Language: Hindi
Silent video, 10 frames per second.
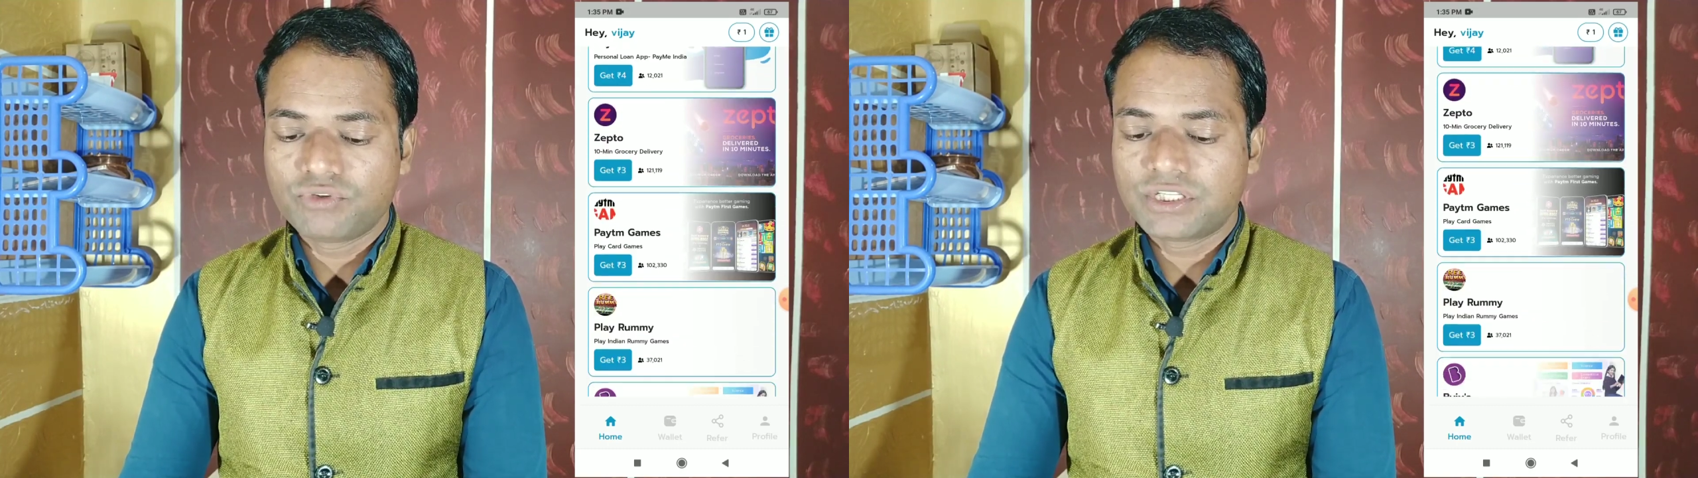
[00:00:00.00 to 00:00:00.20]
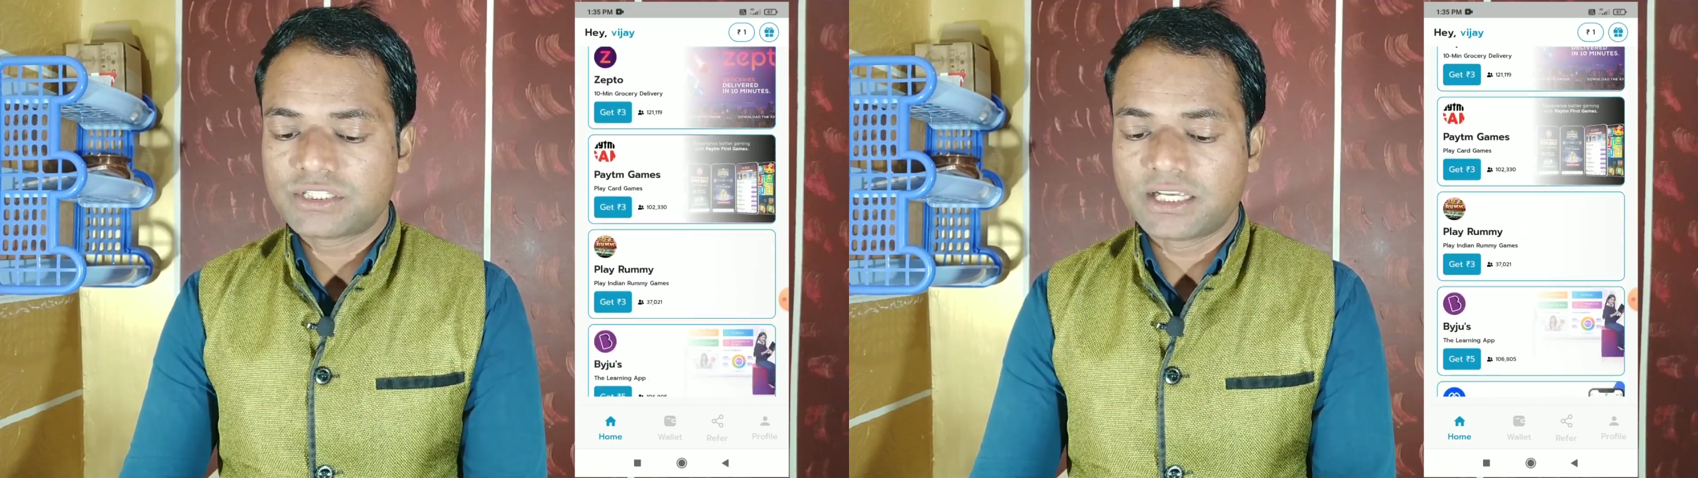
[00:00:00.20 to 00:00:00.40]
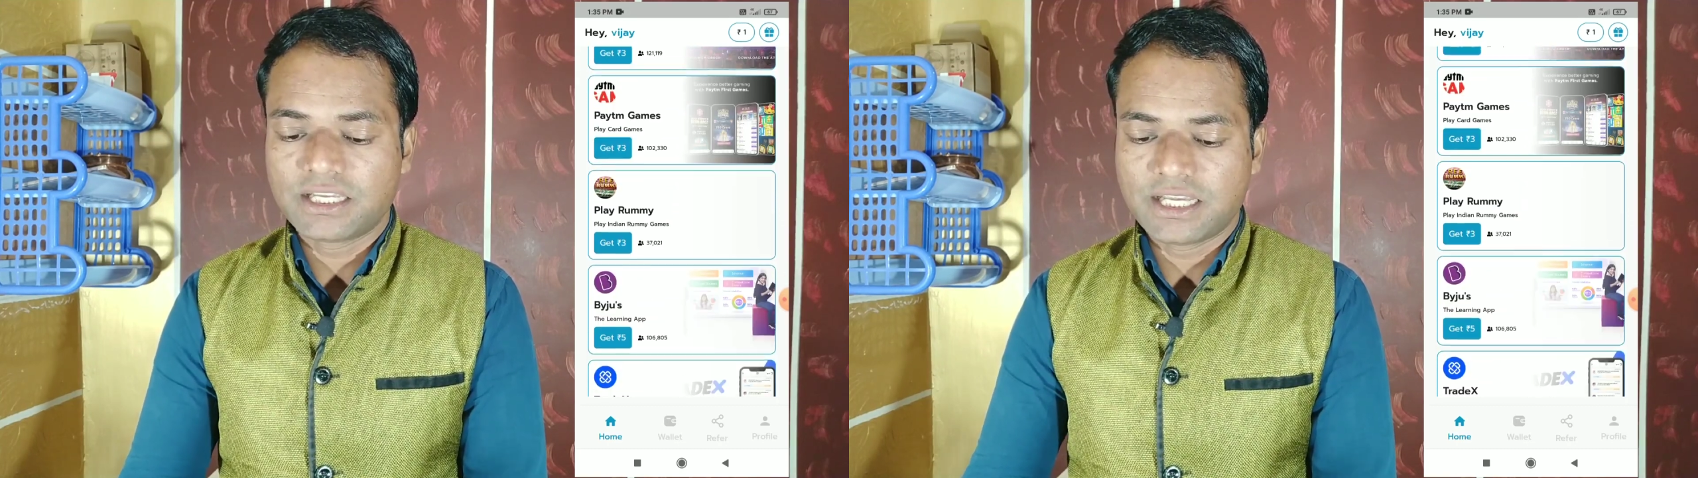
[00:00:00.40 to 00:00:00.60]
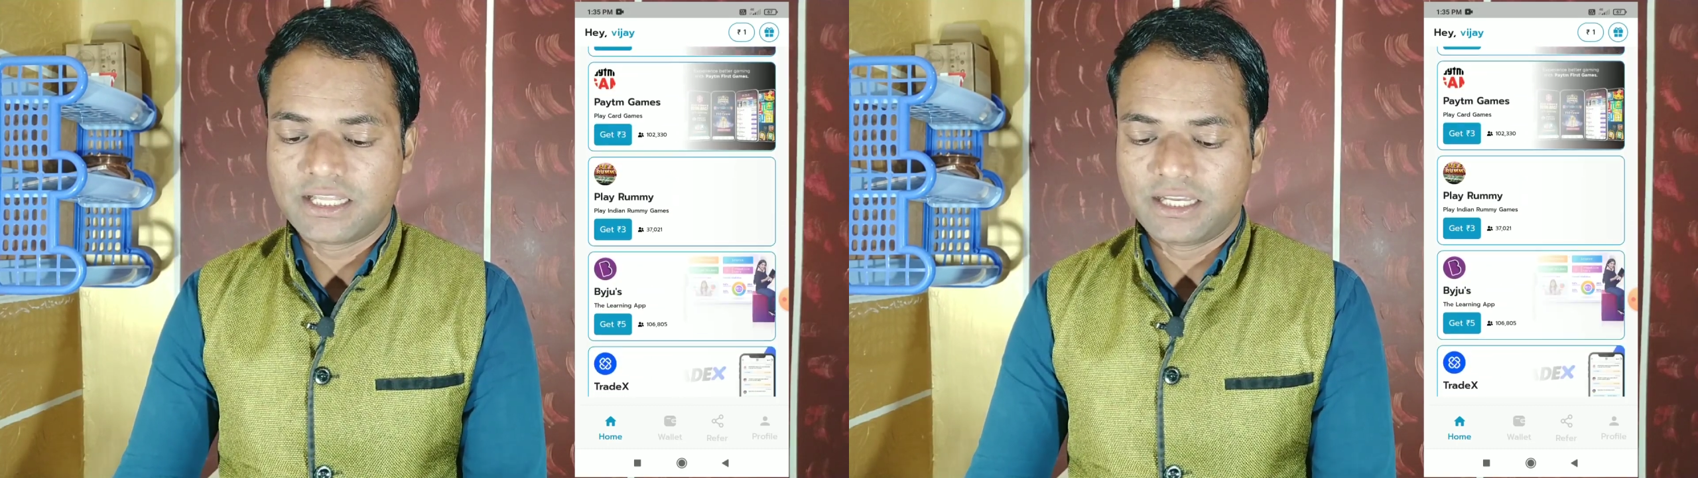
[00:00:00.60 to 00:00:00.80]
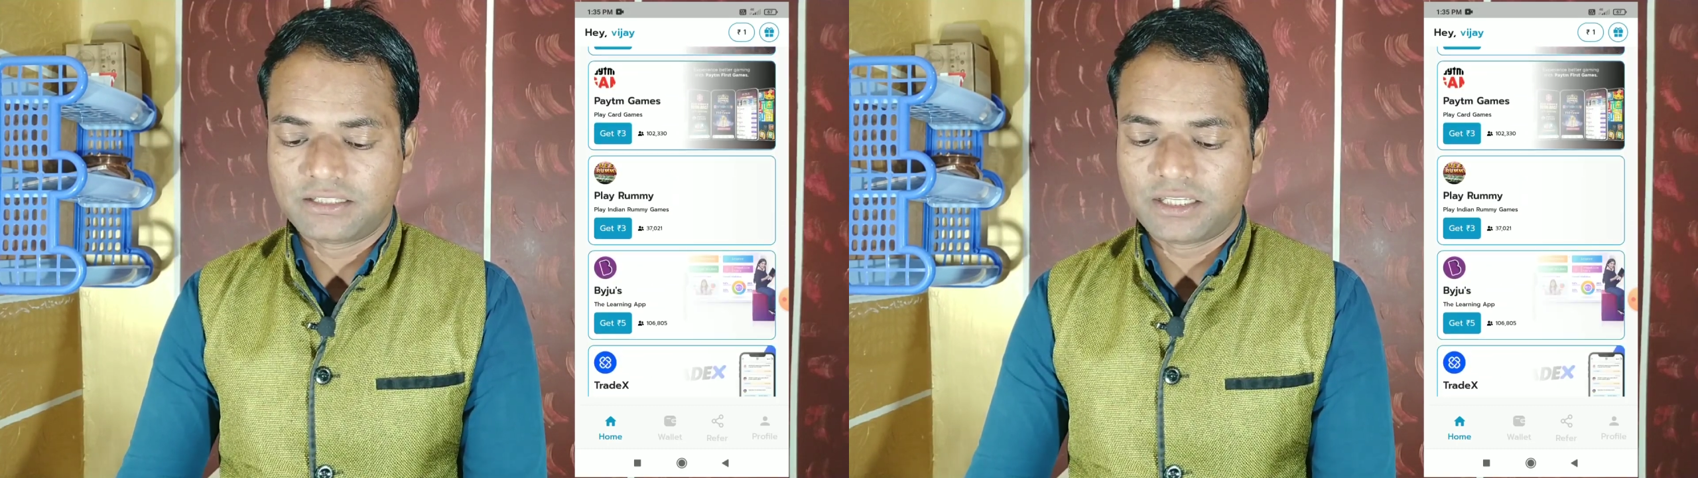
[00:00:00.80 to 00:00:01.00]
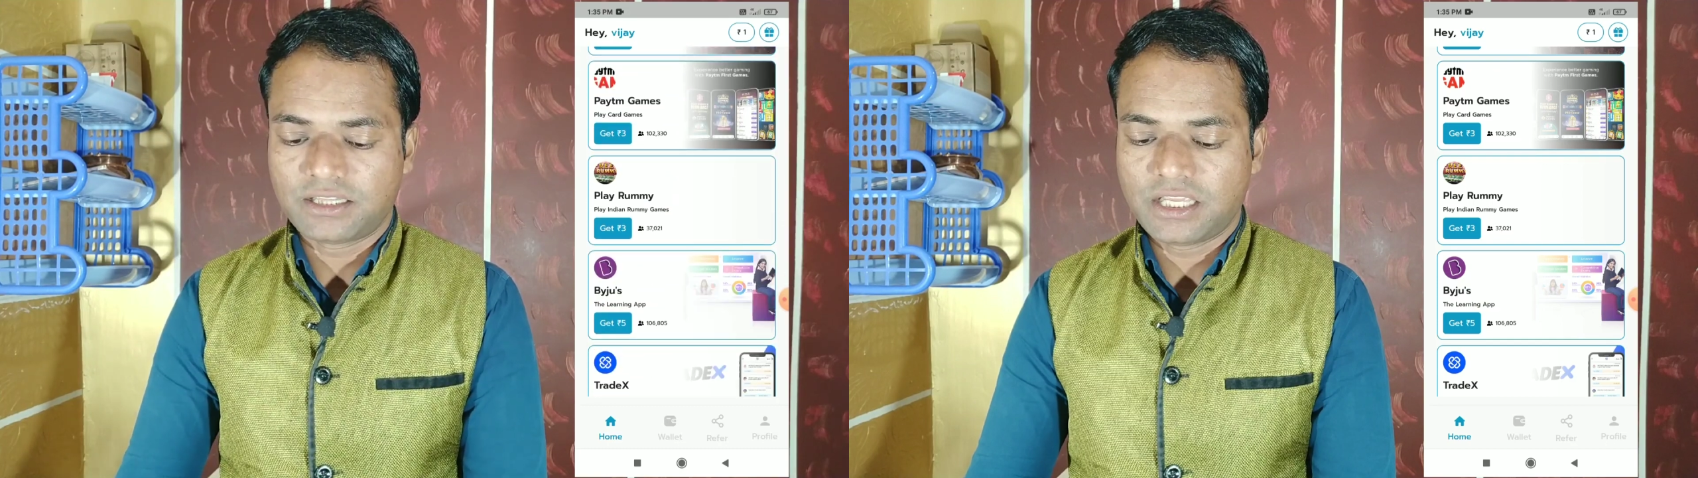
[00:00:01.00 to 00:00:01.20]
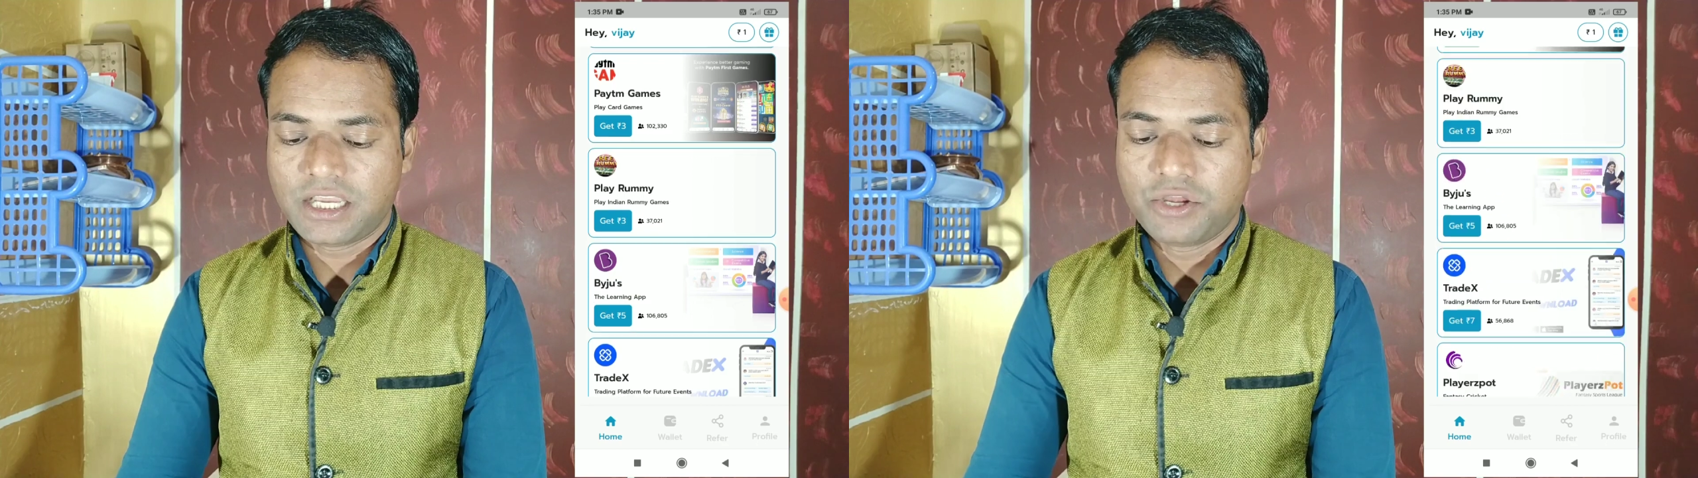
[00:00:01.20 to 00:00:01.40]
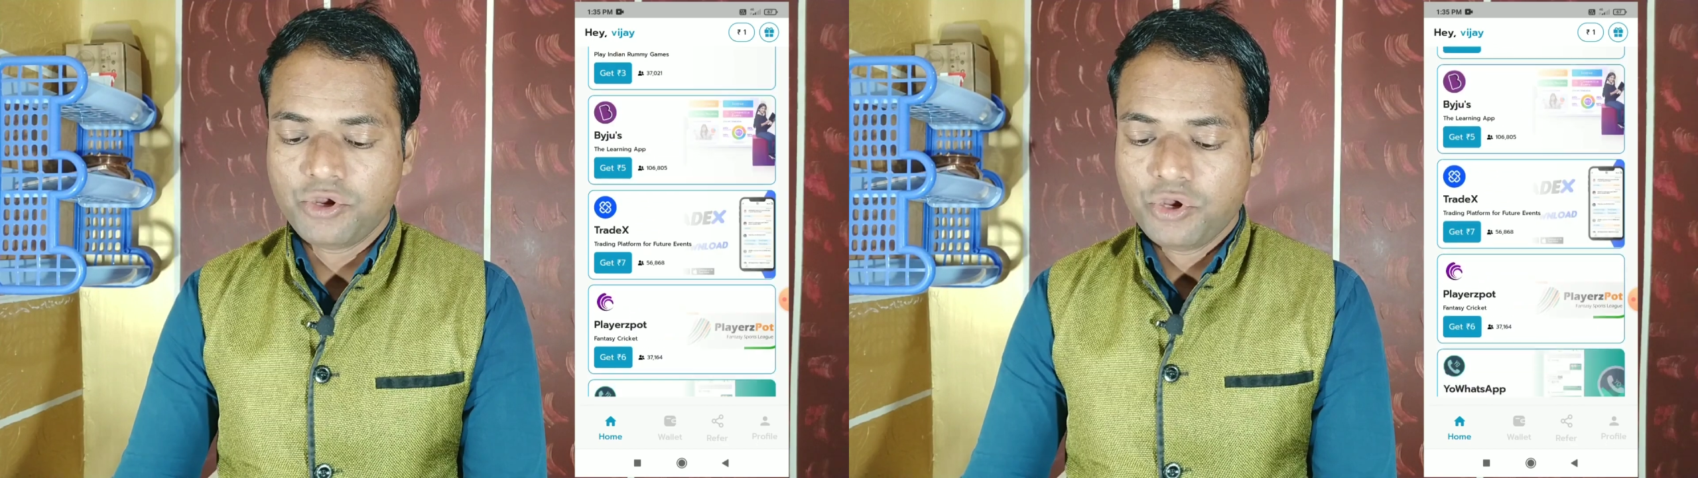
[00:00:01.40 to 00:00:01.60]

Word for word: उनकी संख्या देख सकते हैं